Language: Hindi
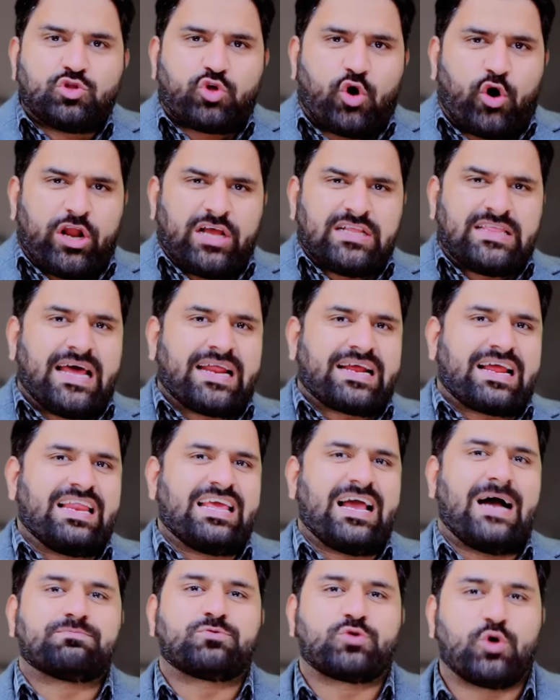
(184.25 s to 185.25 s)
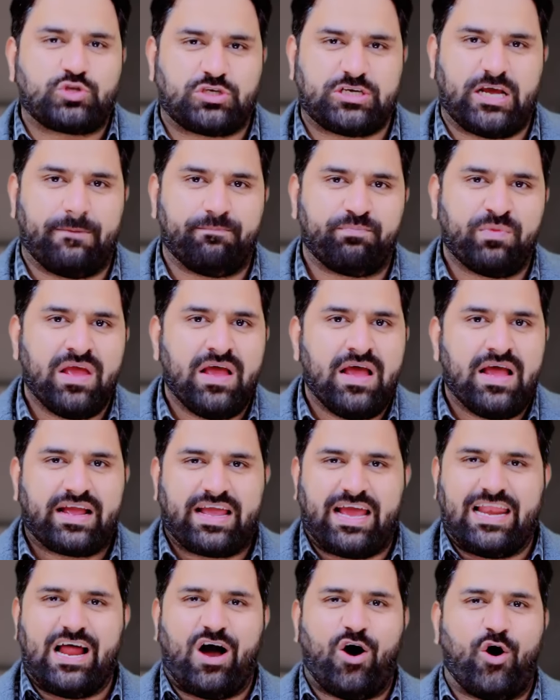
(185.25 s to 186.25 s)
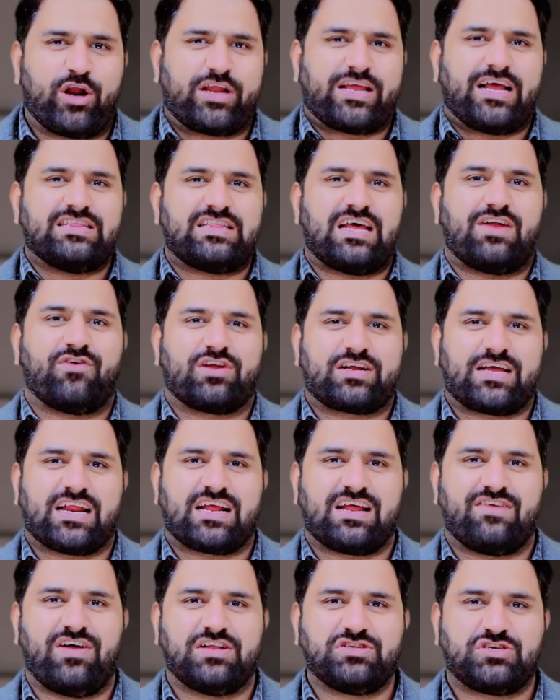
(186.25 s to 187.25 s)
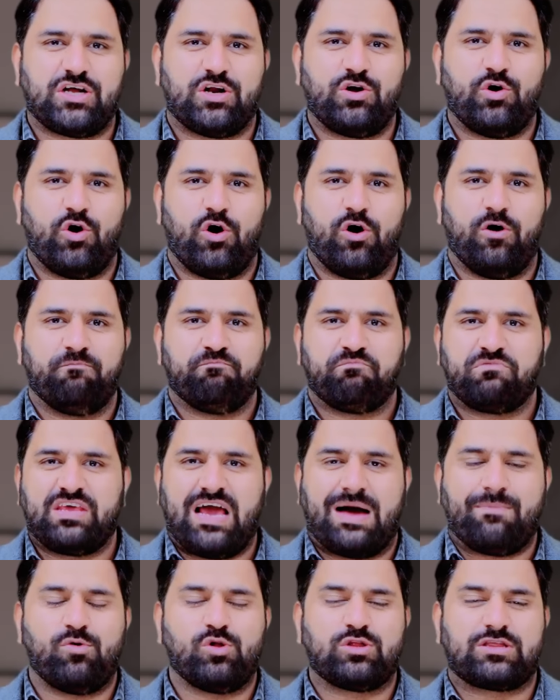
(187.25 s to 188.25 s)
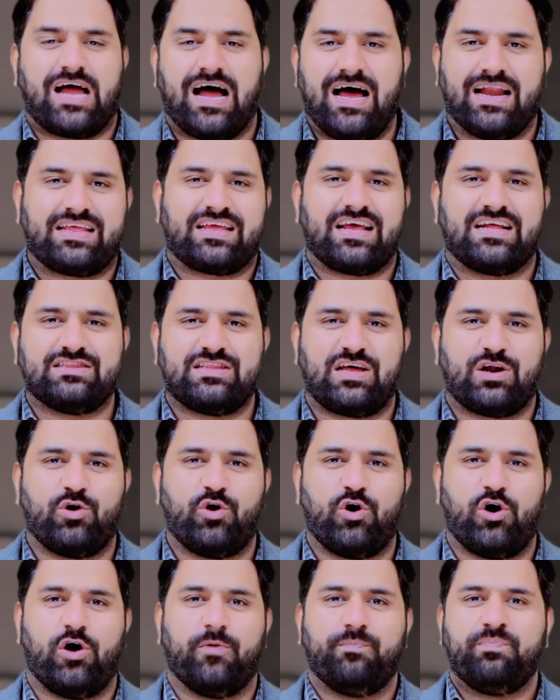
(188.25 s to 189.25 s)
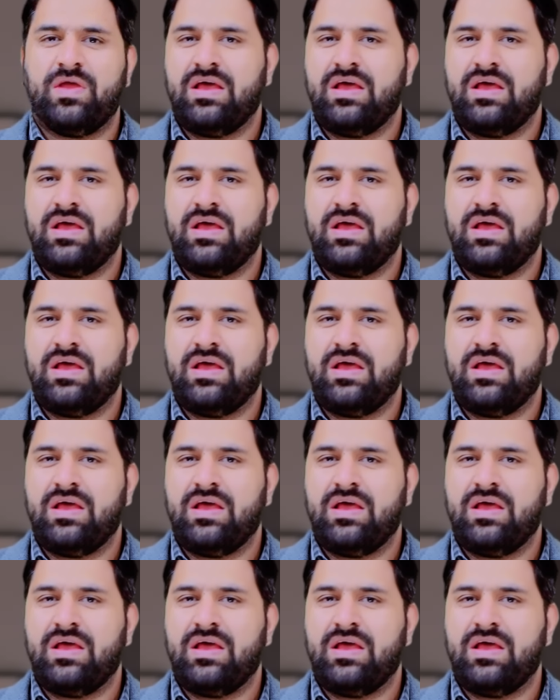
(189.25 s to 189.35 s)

थोड़ी देर के लिए आप सोचें कि लाहौर के अंदर वर्कर कन्वेंशन हो या मुल्तान के अंदर हो